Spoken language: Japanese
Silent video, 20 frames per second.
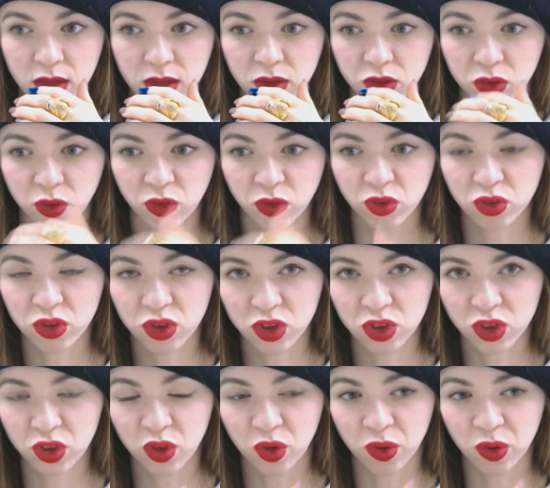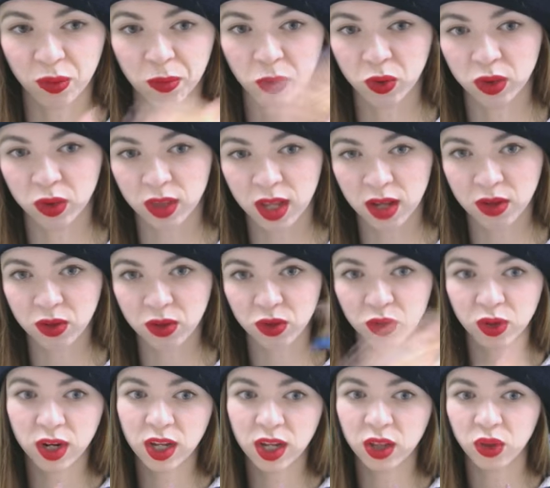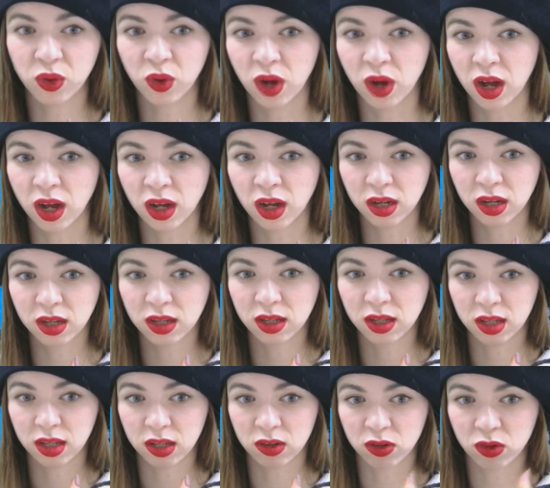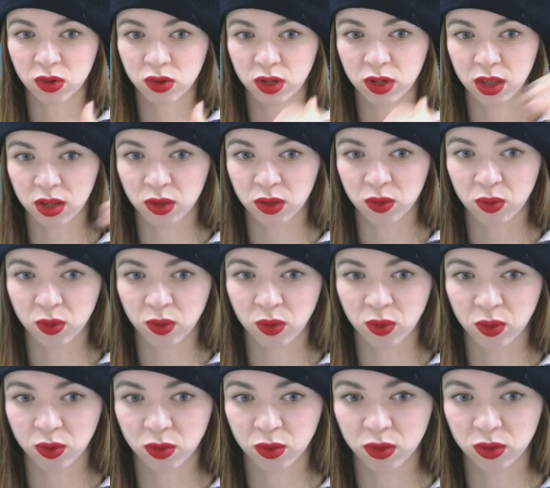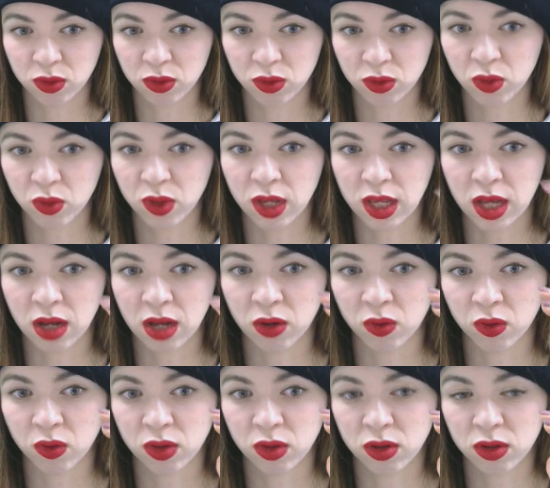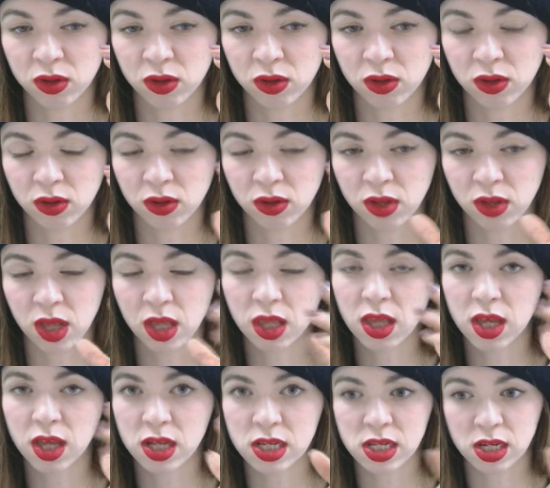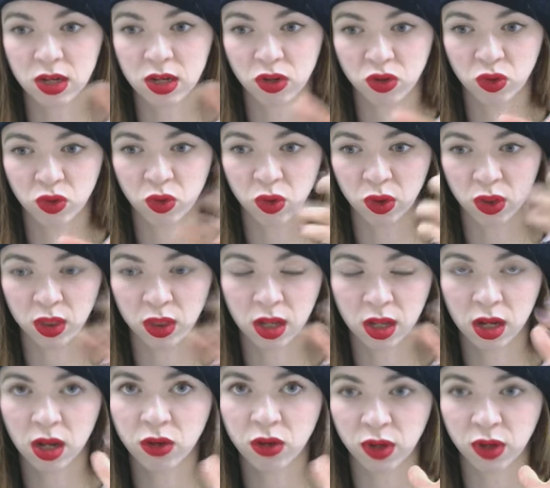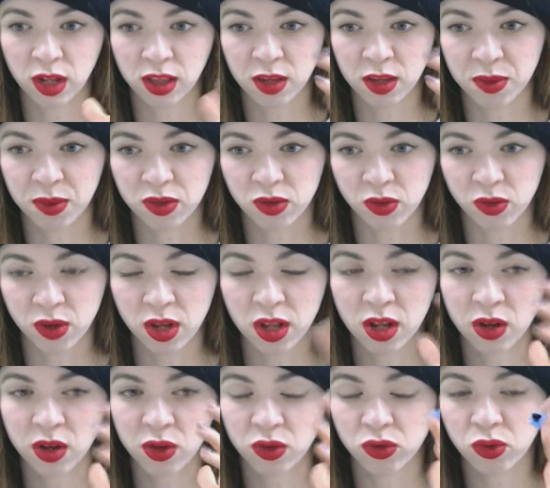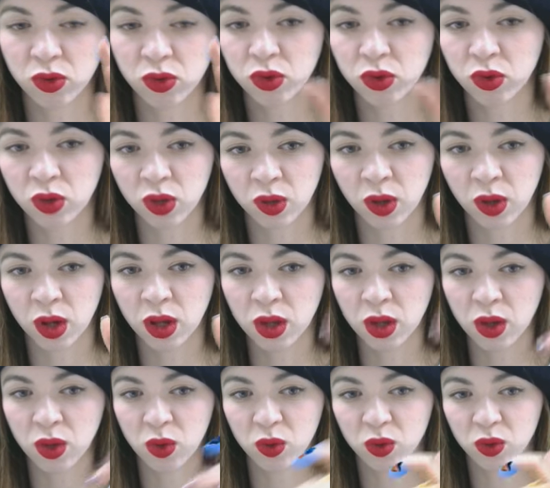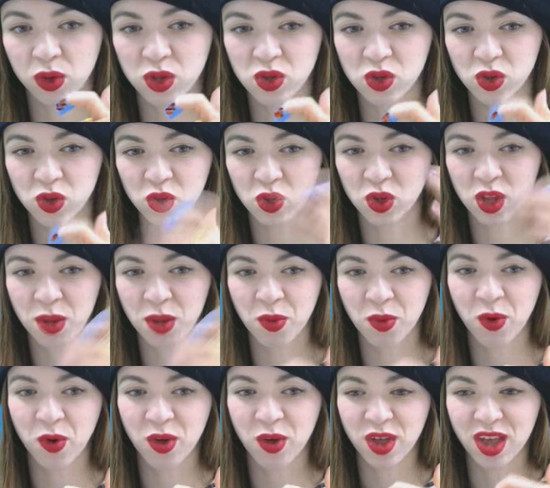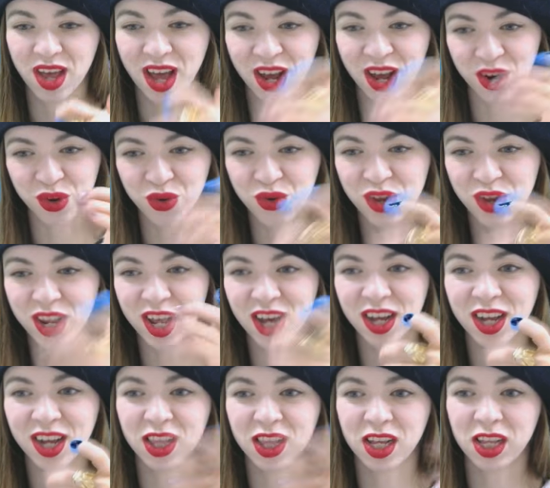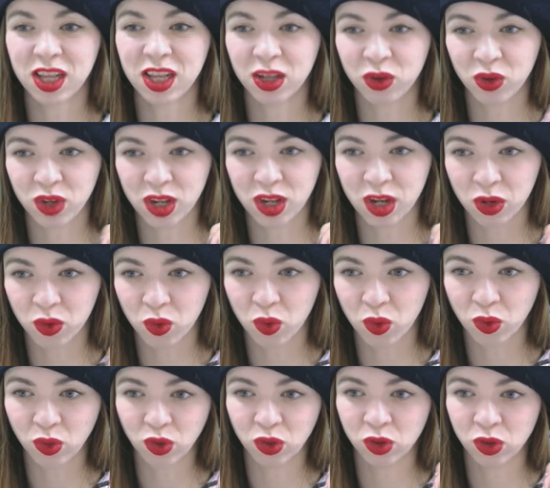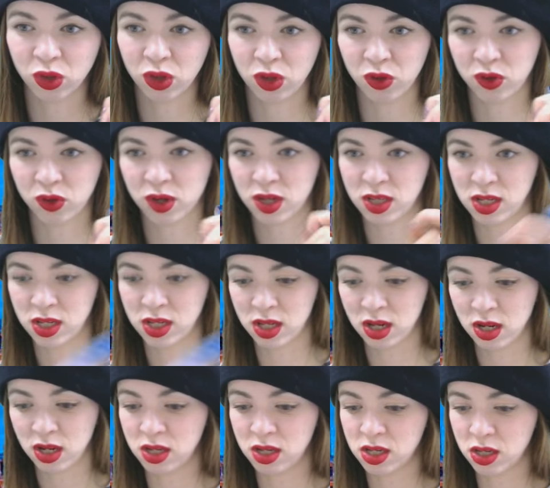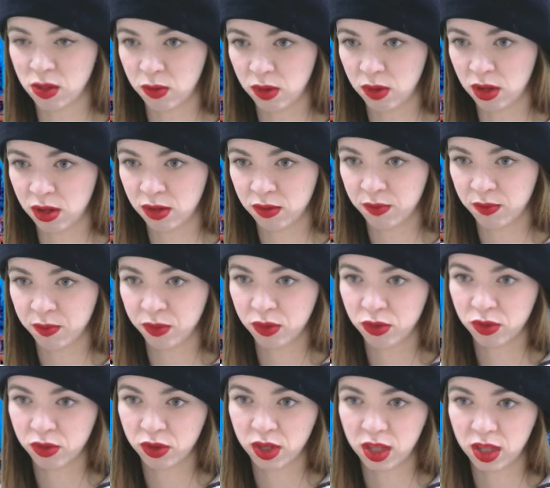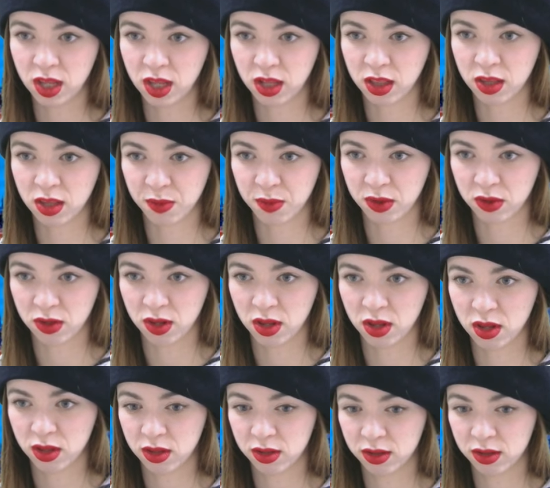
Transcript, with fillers: そうちょっともうダウントレンドがきつくなってこうすごいあの平均足がちょっと長くなってますよねなのでそういう時は本当にちょっとでもあの上に上がってきた時には購入っていう感じでナンシーは好きでやってますね